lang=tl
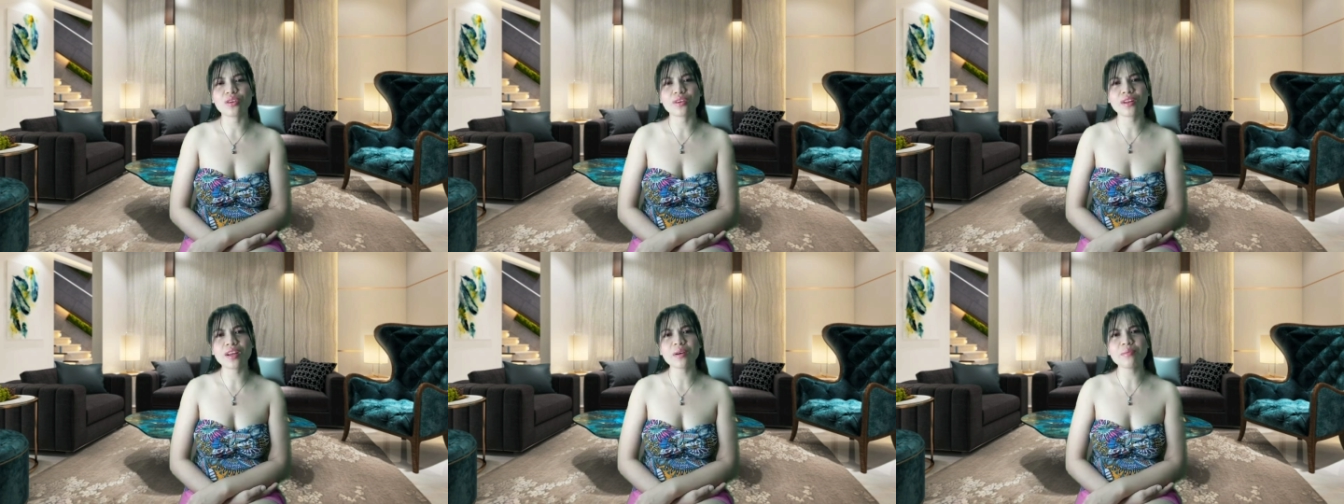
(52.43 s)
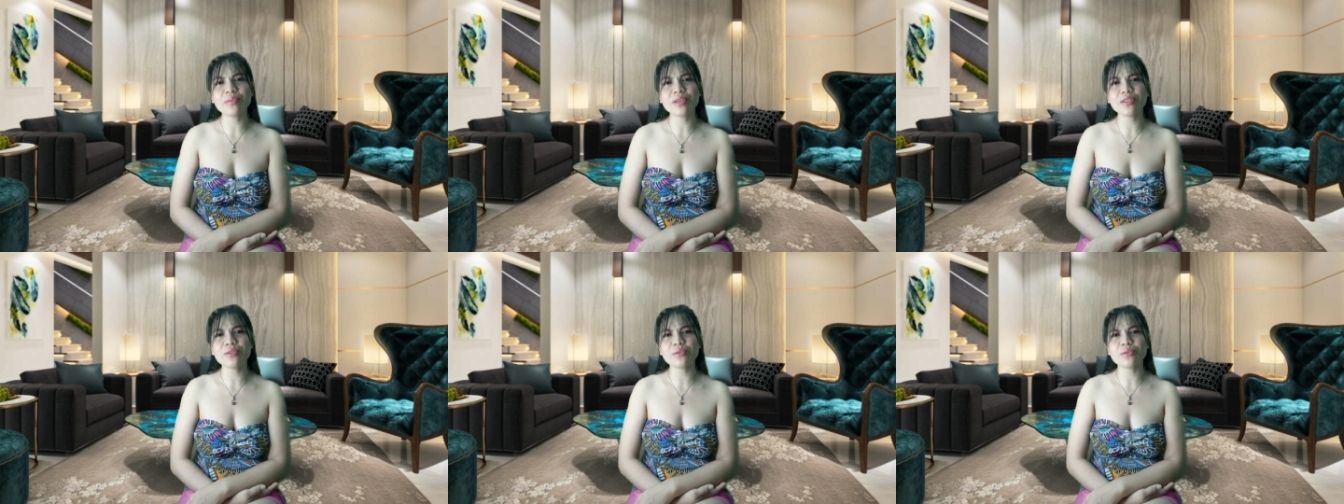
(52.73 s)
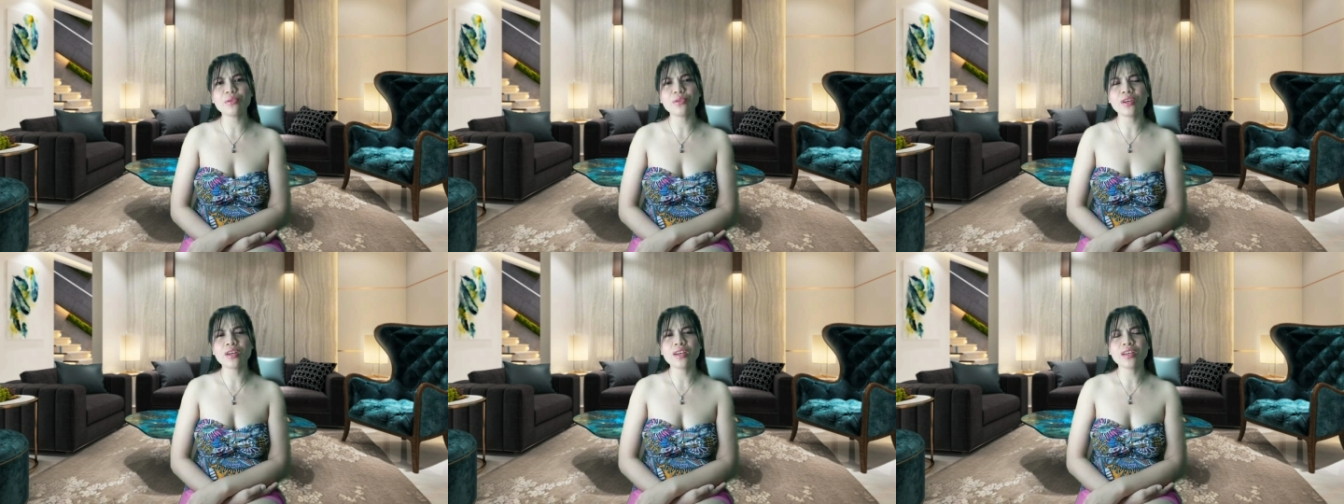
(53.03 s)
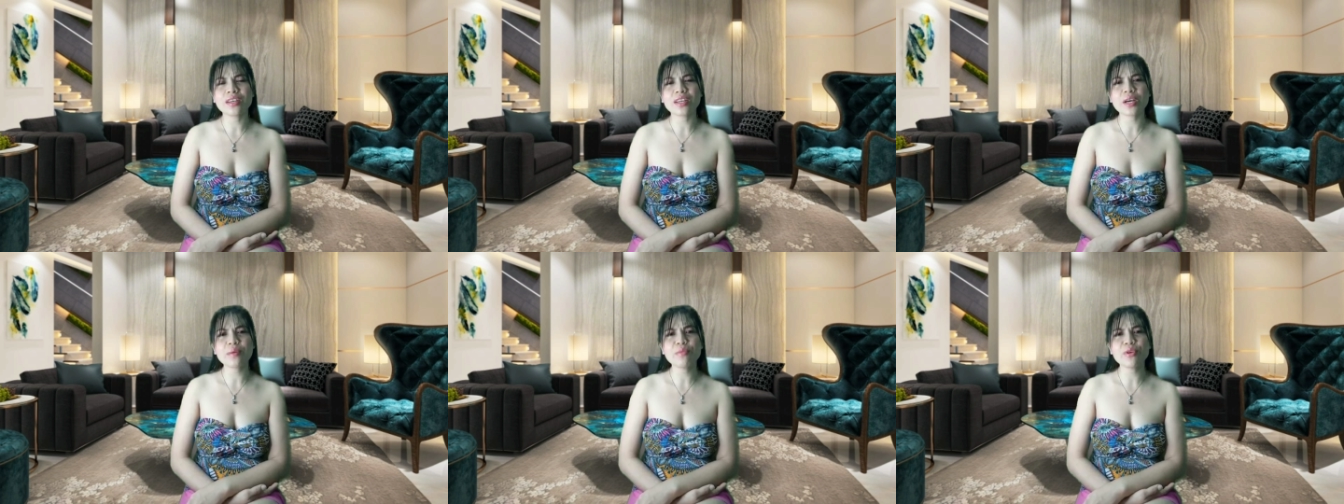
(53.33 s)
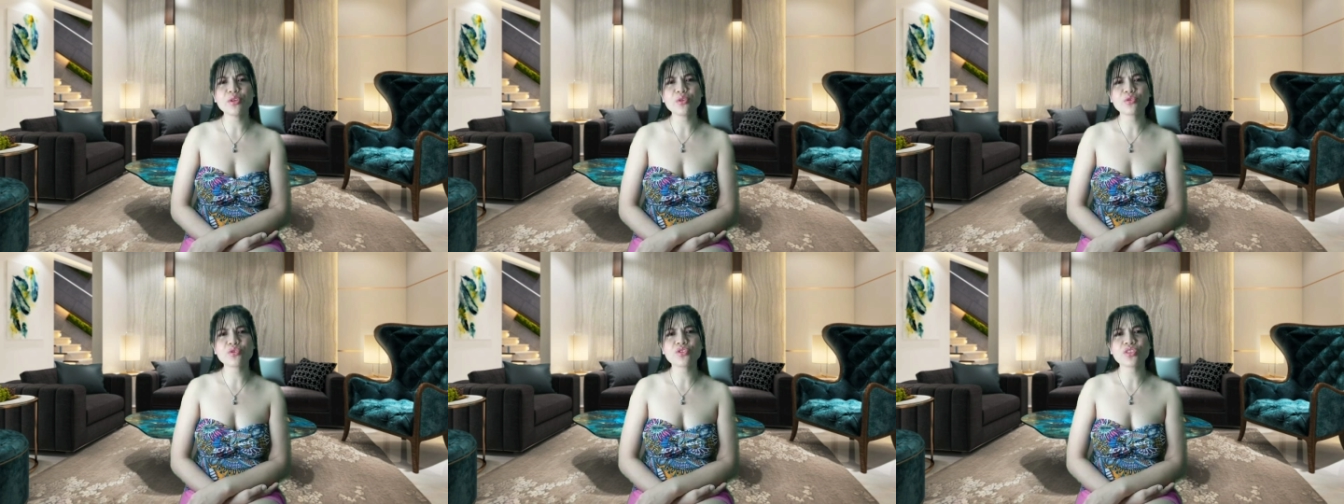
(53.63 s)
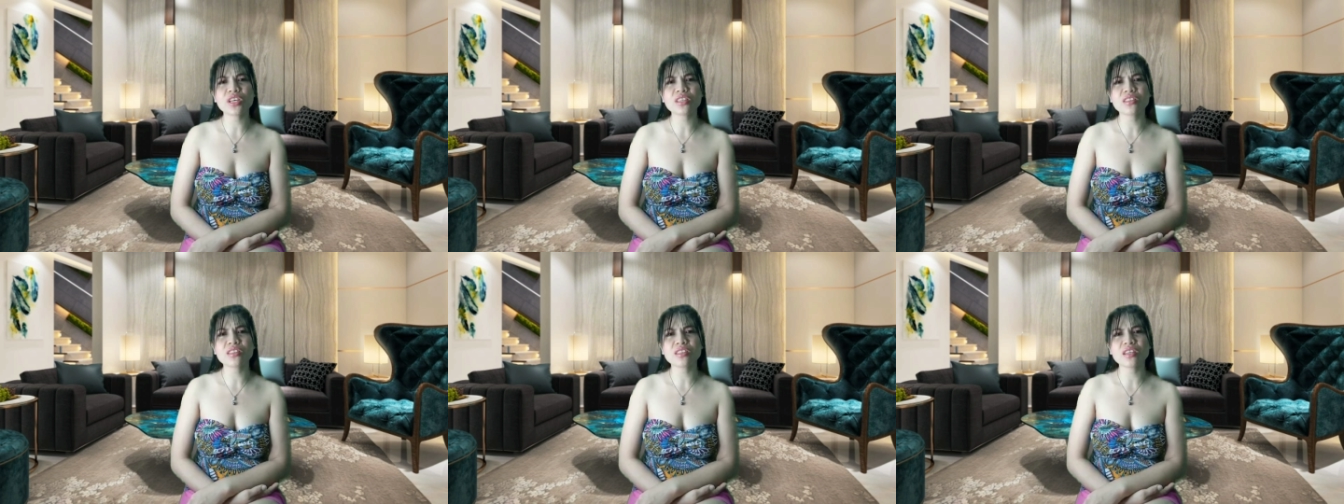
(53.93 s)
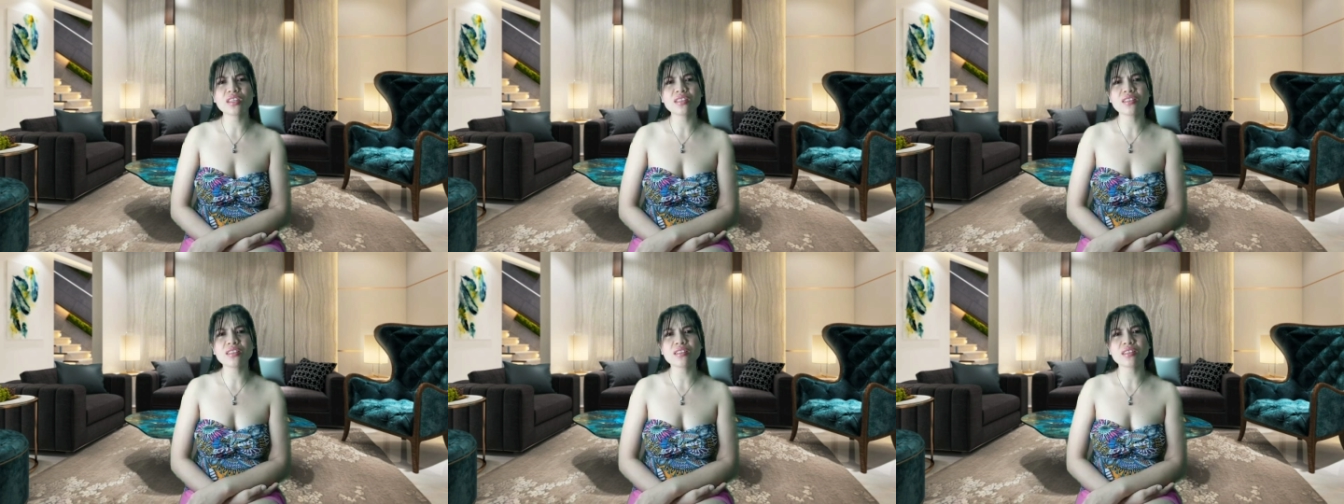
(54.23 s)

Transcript: Grabe no, grabe yung tiyan niya.